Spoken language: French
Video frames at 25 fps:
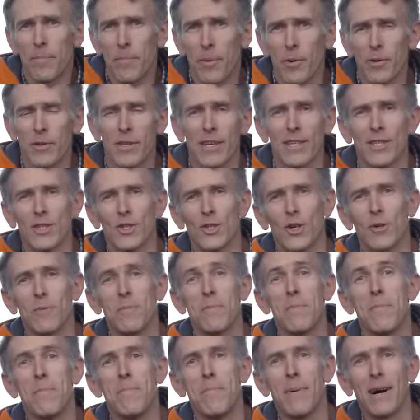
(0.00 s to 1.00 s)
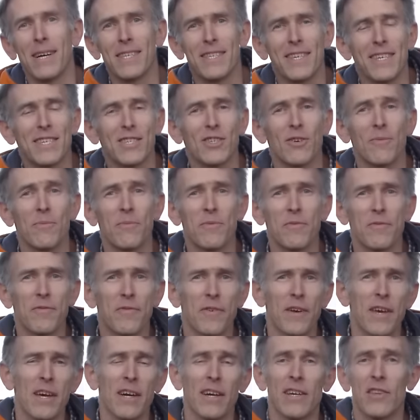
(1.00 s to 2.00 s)
Potassium, magnésium,
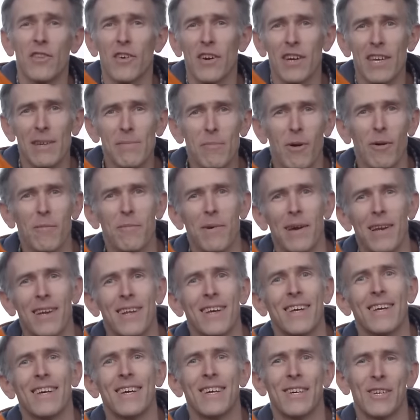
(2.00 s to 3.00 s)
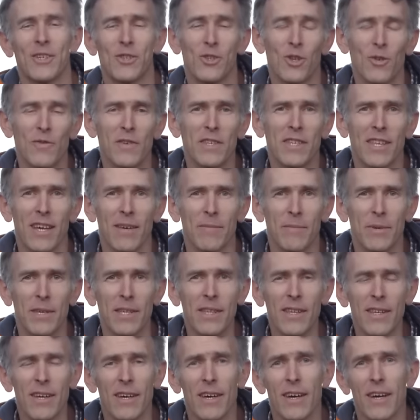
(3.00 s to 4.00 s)
fer, et une ribambelle de
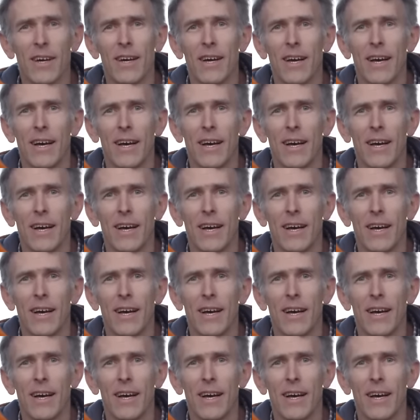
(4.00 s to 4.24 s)
vitamines.